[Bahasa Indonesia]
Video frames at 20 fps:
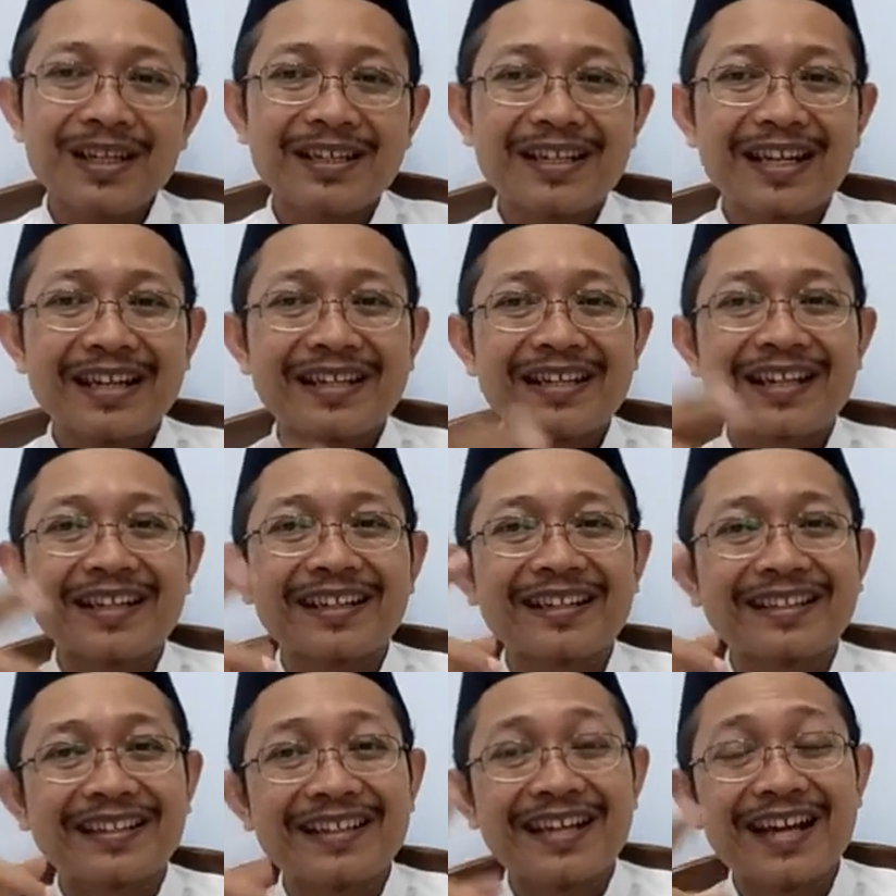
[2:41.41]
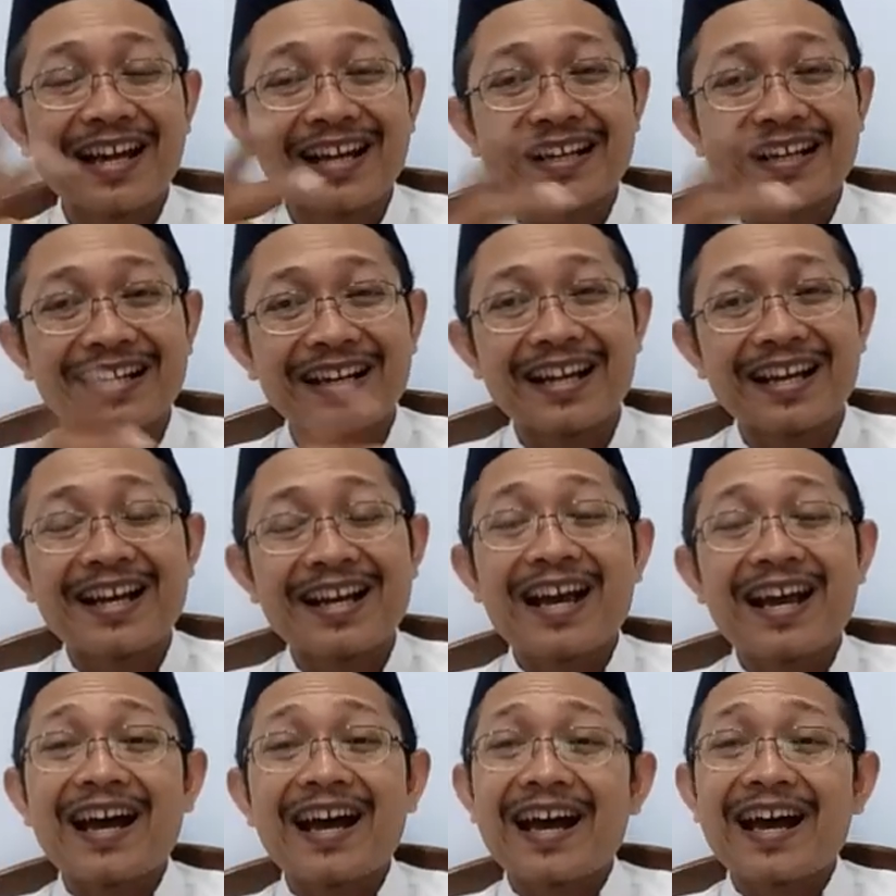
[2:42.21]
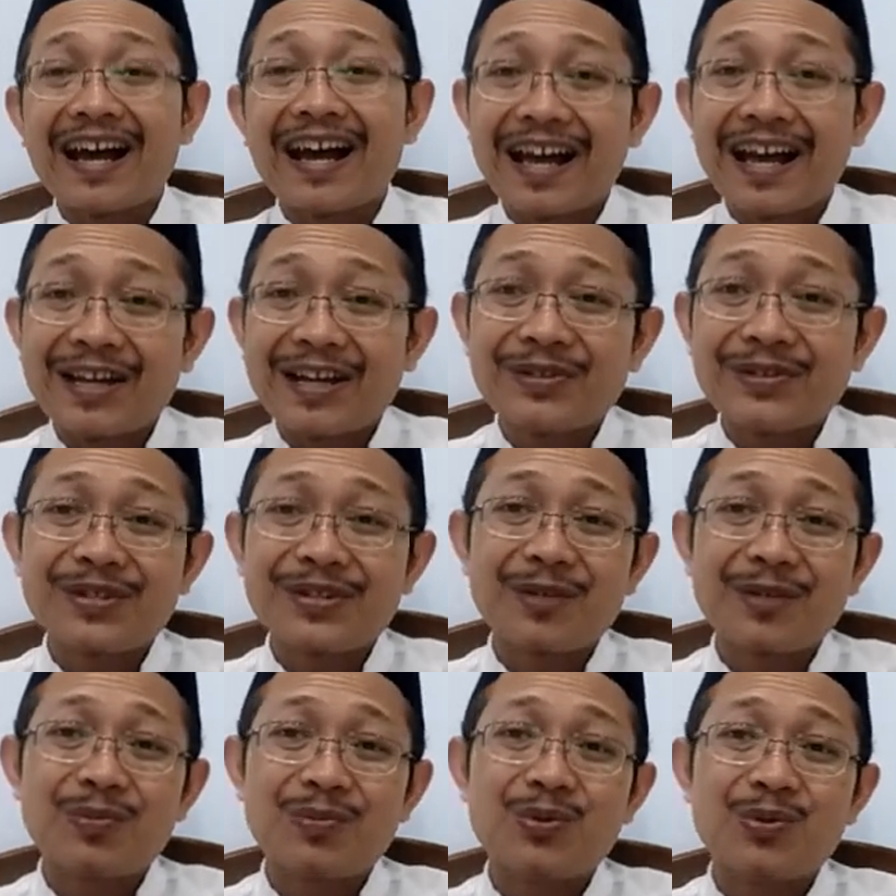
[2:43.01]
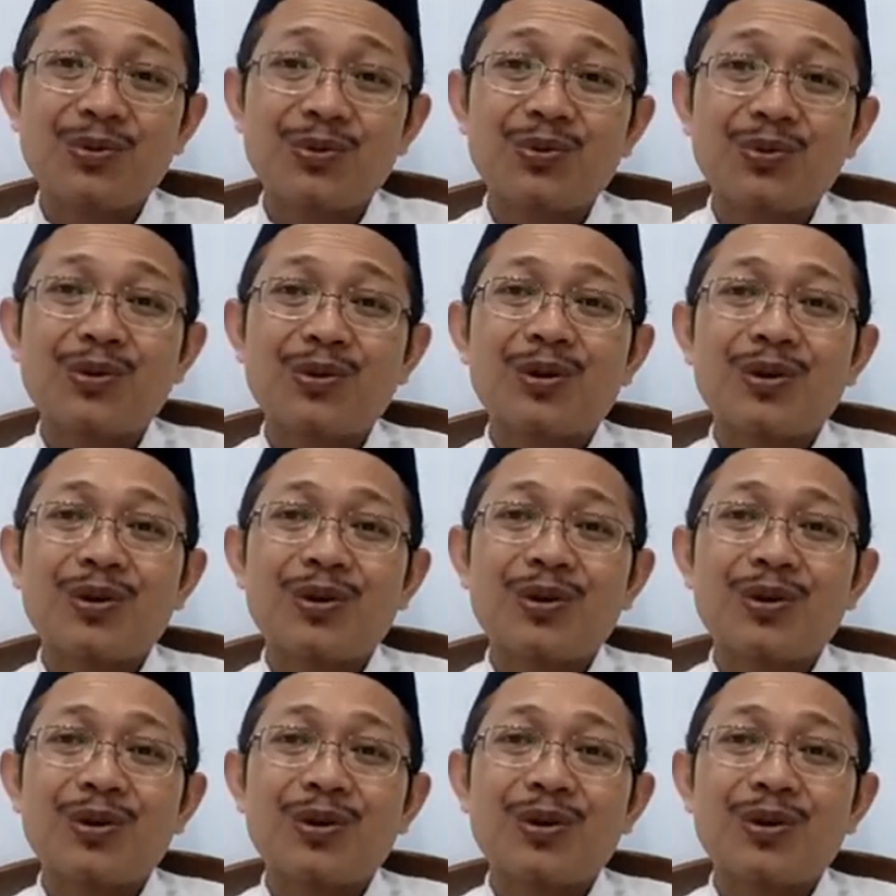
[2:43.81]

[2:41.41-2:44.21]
Dan yang ketiga adalah hasibu